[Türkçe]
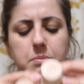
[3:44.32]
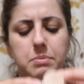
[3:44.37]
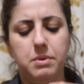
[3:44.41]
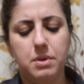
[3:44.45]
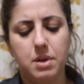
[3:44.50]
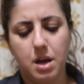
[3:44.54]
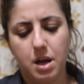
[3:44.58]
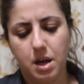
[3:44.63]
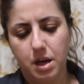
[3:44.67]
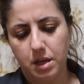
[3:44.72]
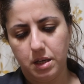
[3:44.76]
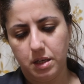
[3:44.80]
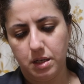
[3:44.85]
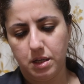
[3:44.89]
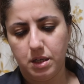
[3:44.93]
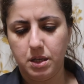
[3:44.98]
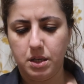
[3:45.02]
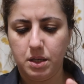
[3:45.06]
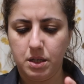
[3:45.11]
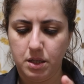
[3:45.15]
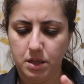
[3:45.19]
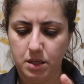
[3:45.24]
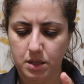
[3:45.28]
gibi
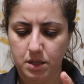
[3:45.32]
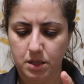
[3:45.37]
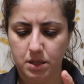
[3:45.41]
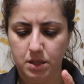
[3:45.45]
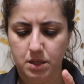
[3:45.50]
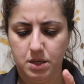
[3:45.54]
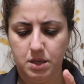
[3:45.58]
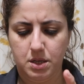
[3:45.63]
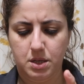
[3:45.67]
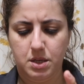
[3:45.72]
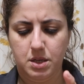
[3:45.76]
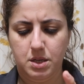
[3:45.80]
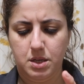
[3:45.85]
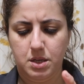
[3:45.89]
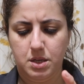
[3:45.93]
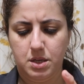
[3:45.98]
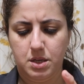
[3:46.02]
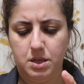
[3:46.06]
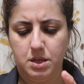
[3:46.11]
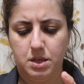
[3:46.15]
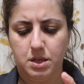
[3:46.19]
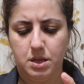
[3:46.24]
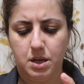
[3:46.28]
aynı.
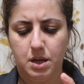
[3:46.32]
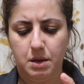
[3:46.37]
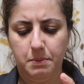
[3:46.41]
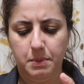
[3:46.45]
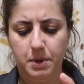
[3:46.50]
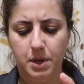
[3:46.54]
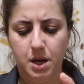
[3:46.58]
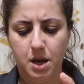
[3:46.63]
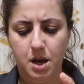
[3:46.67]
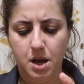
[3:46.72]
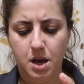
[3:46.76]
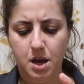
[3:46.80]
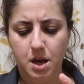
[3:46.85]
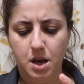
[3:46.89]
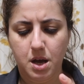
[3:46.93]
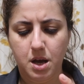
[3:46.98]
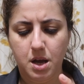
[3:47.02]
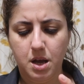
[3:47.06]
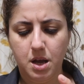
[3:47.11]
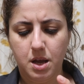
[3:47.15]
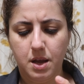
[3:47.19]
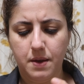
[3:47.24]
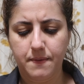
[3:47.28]
Ama
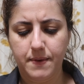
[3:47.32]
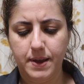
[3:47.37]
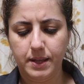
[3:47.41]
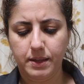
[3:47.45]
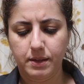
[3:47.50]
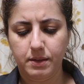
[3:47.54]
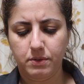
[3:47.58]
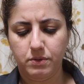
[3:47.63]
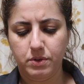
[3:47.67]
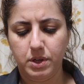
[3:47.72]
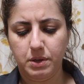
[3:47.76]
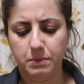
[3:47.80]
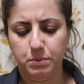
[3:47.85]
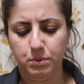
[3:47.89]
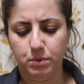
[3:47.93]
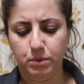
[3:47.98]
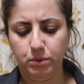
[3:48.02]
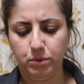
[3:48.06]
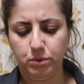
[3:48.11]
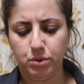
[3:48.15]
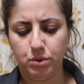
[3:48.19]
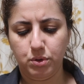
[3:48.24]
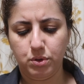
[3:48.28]
aa evet
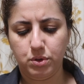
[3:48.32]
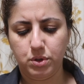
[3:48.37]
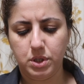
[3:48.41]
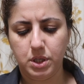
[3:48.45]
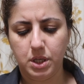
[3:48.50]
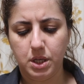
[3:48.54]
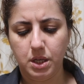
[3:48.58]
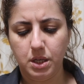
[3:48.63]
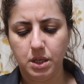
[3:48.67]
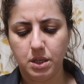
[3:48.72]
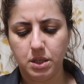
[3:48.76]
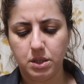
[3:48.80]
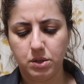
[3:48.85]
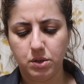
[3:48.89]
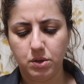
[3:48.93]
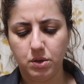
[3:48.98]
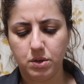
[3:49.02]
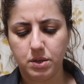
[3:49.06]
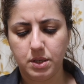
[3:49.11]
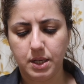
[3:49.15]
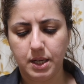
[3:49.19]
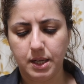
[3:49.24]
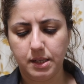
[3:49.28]
Rebel Türkiye
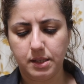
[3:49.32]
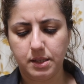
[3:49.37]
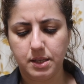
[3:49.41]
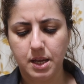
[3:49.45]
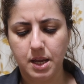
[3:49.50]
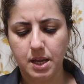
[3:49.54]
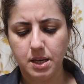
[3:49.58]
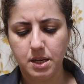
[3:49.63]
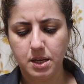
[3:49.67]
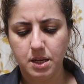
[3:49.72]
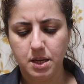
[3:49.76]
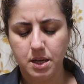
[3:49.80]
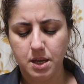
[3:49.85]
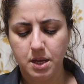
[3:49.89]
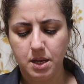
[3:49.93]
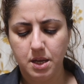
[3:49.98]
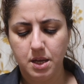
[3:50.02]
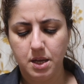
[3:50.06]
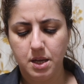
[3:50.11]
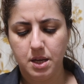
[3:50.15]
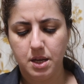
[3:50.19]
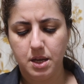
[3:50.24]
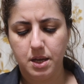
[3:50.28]
yazıyor zaten.
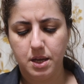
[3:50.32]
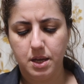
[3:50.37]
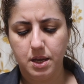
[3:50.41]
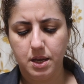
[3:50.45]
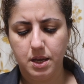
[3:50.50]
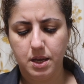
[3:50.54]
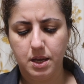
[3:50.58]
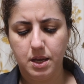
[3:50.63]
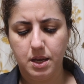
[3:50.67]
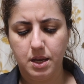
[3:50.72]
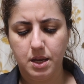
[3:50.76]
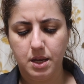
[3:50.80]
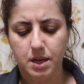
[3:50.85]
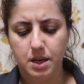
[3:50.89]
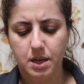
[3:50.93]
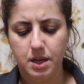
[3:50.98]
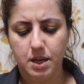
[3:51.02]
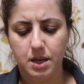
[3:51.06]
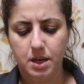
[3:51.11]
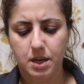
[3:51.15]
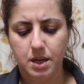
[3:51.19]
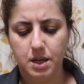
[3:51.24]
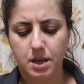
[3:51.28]

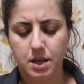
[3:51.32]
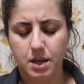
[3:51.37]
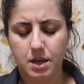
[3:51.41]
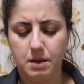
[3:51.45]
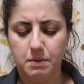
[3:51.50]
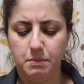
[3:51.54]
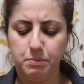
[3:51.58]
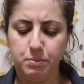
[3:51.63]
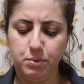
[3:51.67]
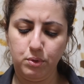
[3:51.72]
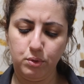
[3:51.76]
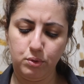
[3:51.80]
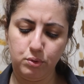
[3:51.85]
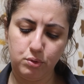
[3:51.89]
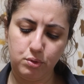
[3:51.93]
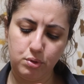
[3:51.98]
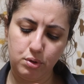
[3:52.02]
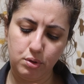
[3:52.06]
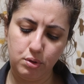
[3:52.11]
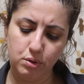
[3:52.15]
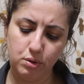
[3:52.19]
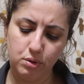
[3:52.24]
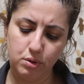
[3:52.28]
Ee, bu
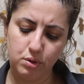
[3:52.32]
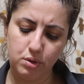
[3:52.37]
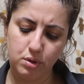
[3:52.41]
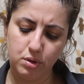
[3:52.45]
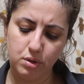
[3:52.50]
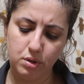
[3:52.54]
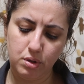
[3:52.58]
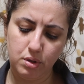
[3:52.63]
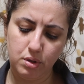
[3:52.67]
Türk